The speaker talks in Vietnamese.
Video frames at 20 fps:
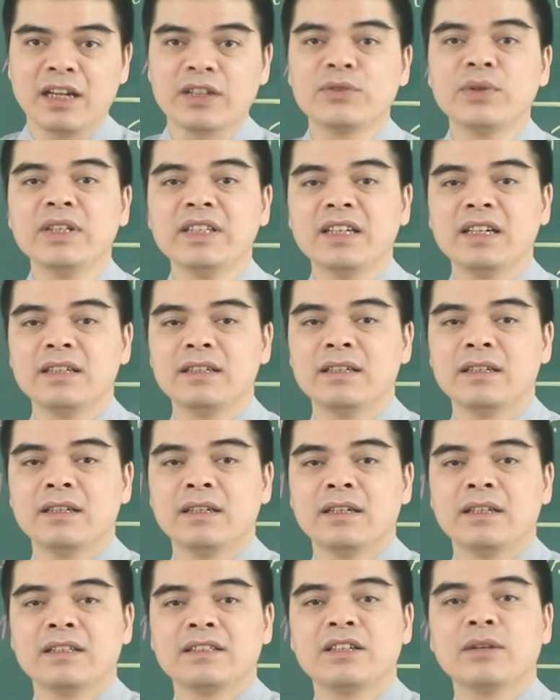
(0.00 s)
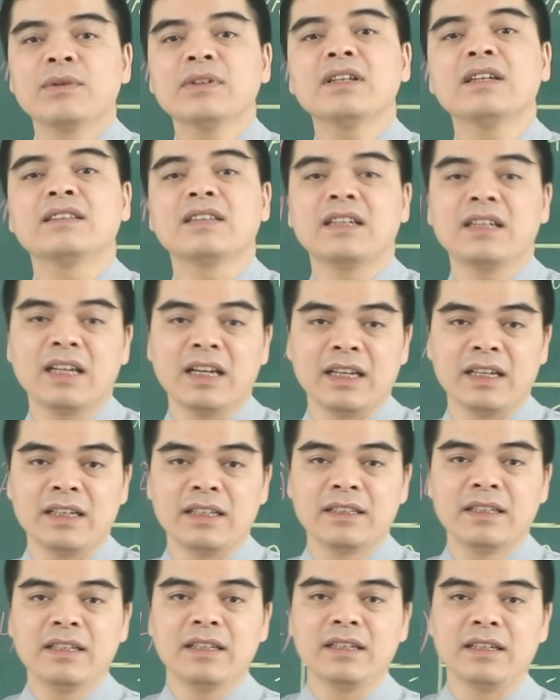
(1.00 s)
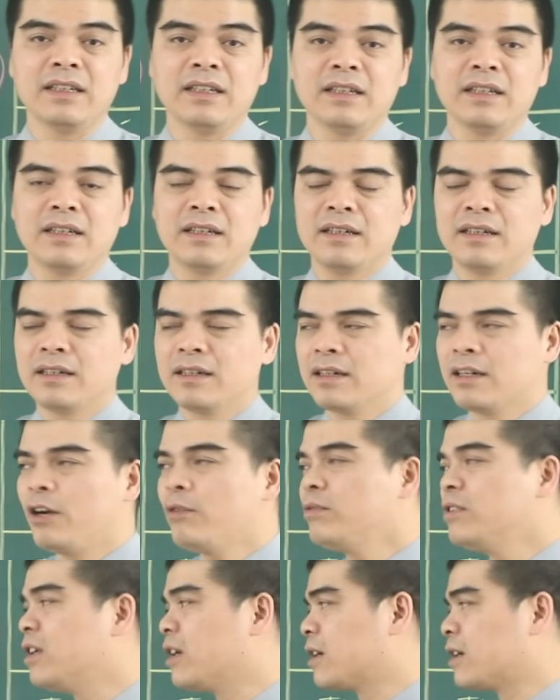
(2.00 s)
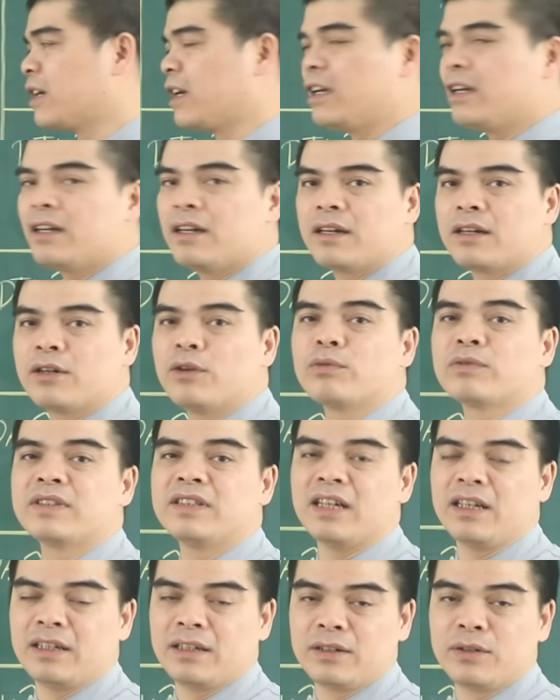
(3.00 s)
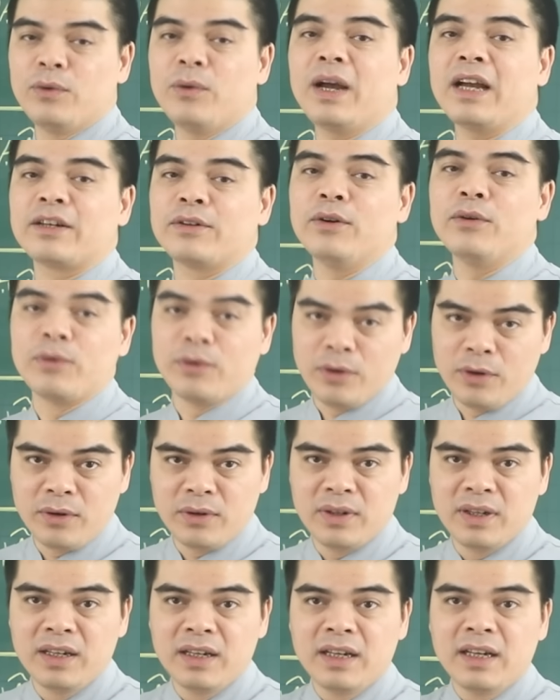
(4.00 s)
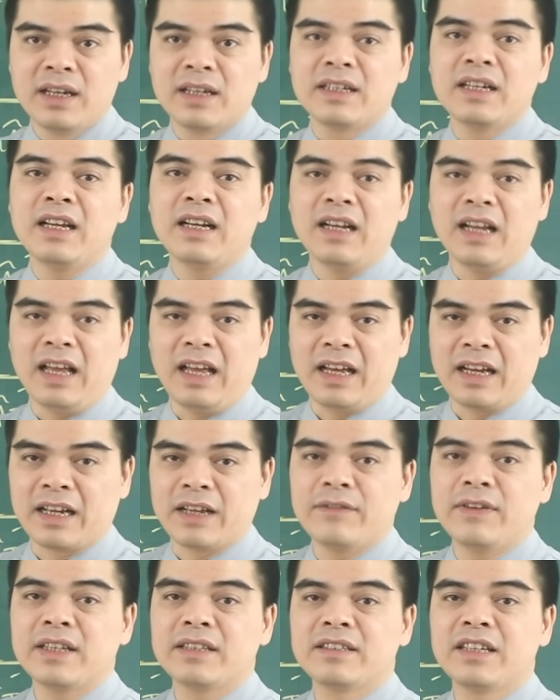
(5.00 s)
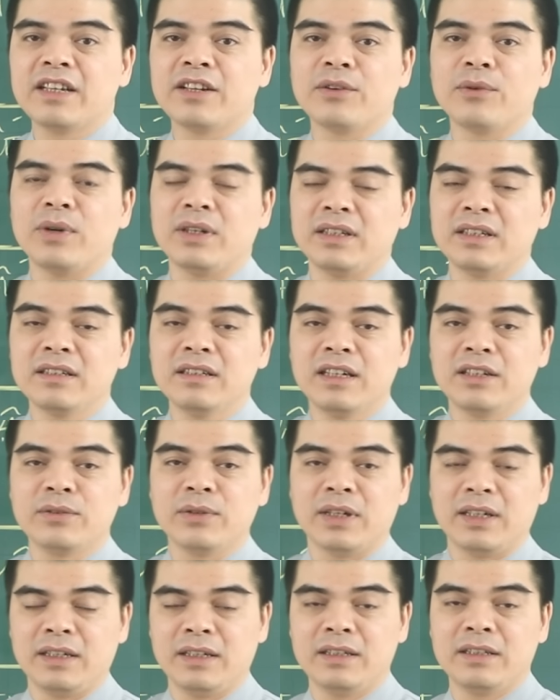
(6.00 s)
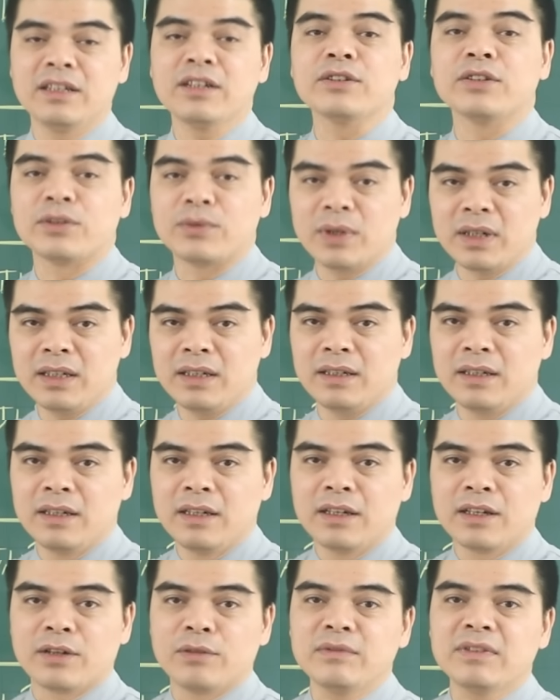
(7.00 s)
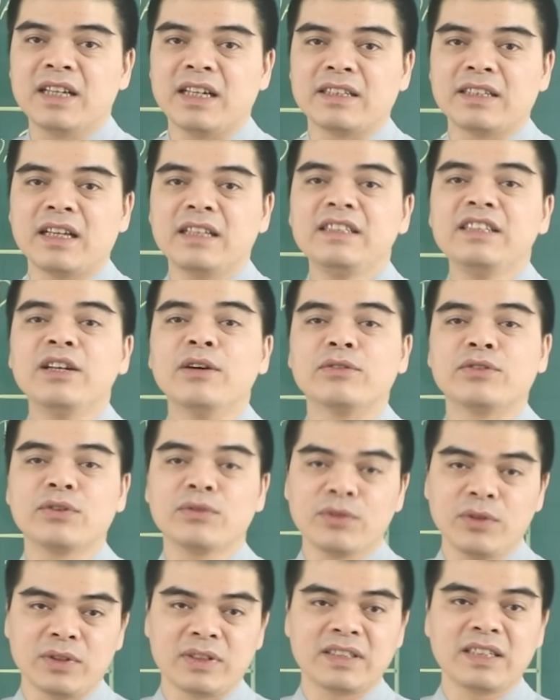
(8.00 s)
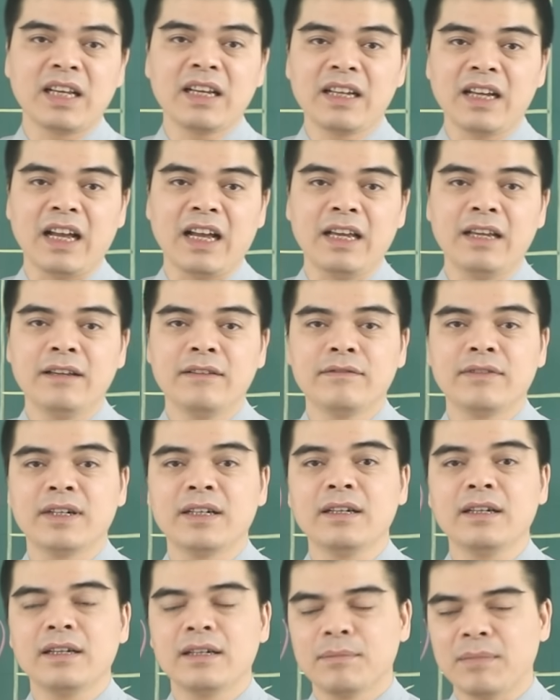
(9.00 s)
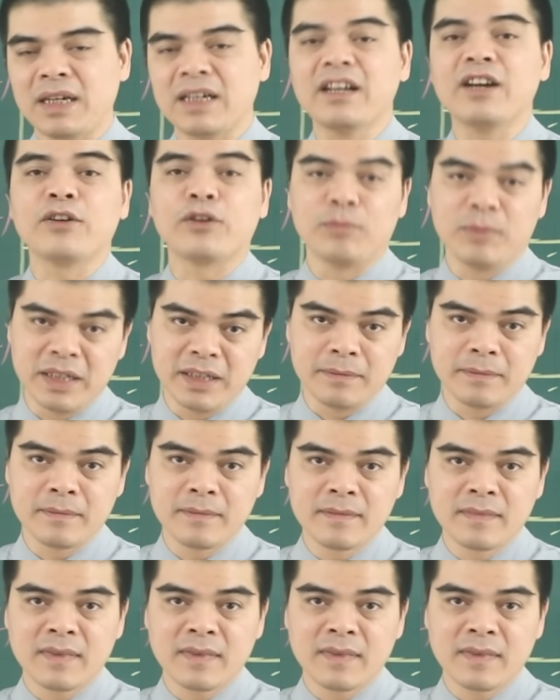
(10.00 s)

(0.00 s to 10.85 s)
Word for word: Tuy nhiên, trong cái thời gian này thì không được cái cục diện ngũ hành nó ủng hộ nên là cái vận trình của những người tuổi Tuất cũng xảy ra nhiều xung đột tranh cãi với bạn đời của mình.